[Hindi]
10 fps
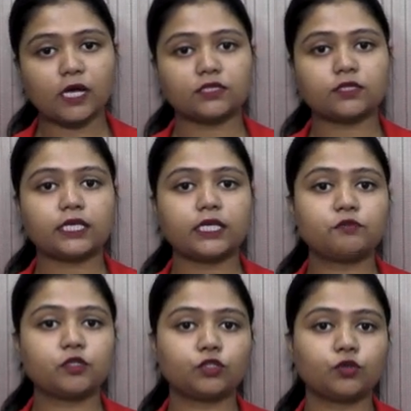छात्रा की
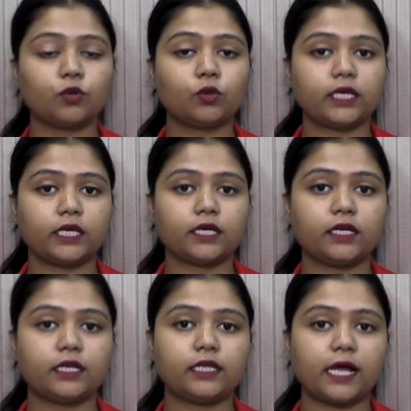मृत्यु को
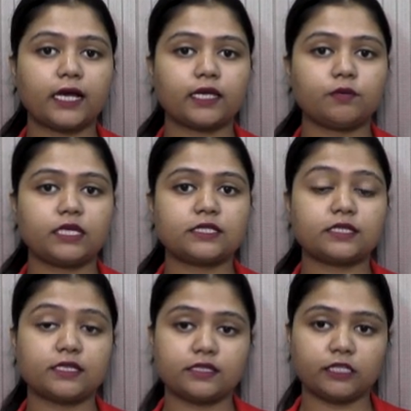लेकर इलाके में
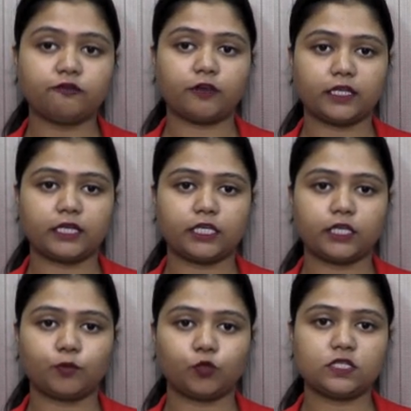सनसनी फैल गई
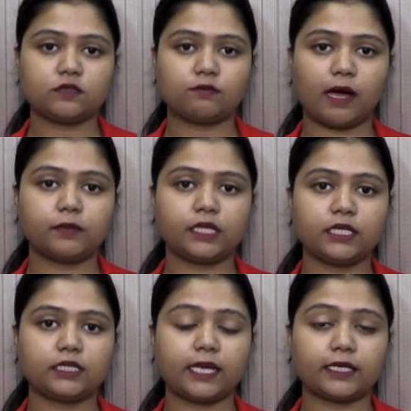पुलिस मामले
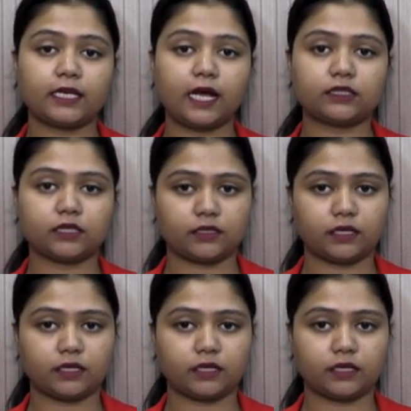की तहकीकात कर